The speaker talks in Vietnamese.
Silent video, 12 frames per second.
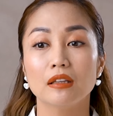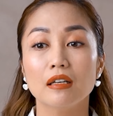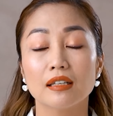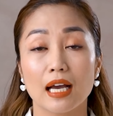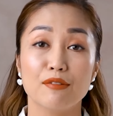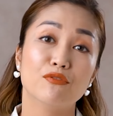thấy
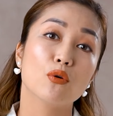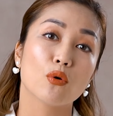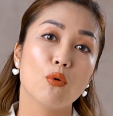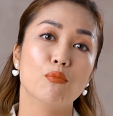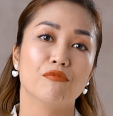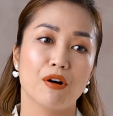tin cậy vô
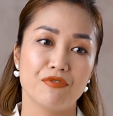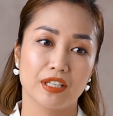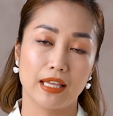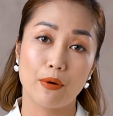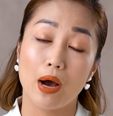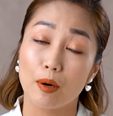cùng vào việc
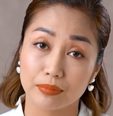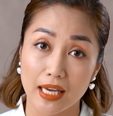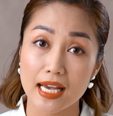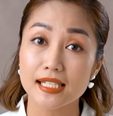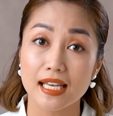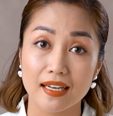theo học
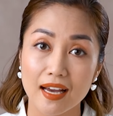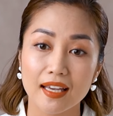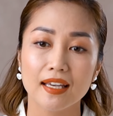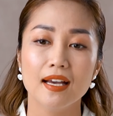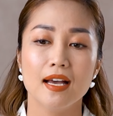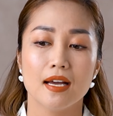tại SNA
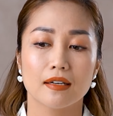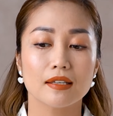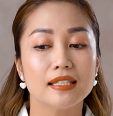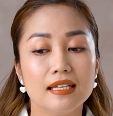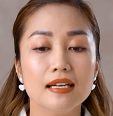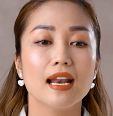đó
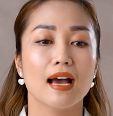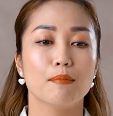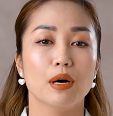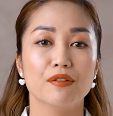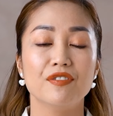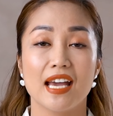chính là
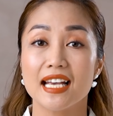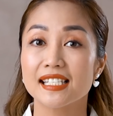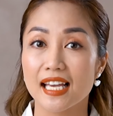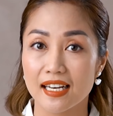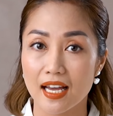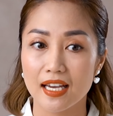bởi vì
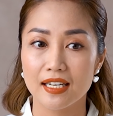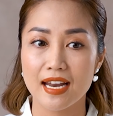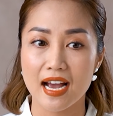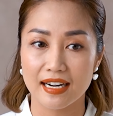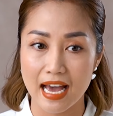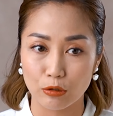SNA
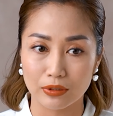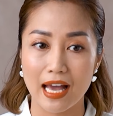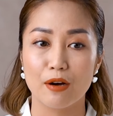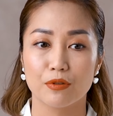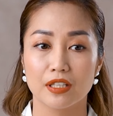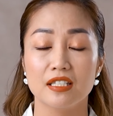đang đào
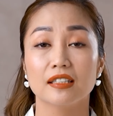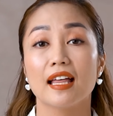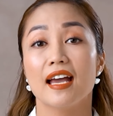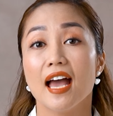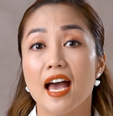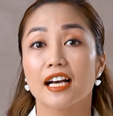tạo ra những
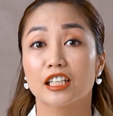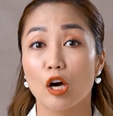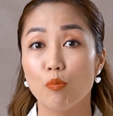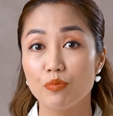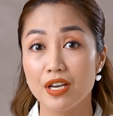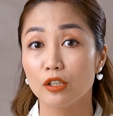thế hệ
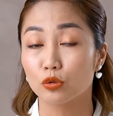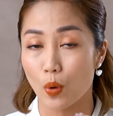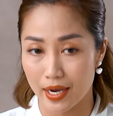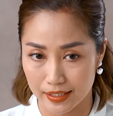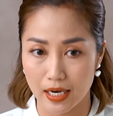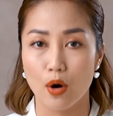công dân toàn